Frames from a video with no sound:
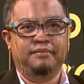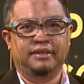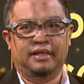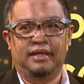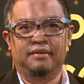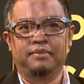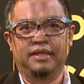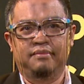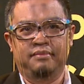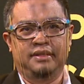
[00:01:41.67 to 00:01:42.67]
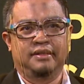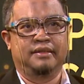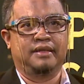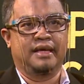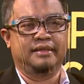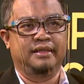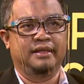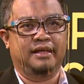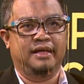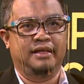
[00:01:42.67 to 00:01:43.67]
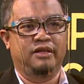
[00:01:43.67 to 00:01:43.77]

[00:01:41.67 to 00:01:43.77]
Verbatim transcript: bisa lebih menghasilkan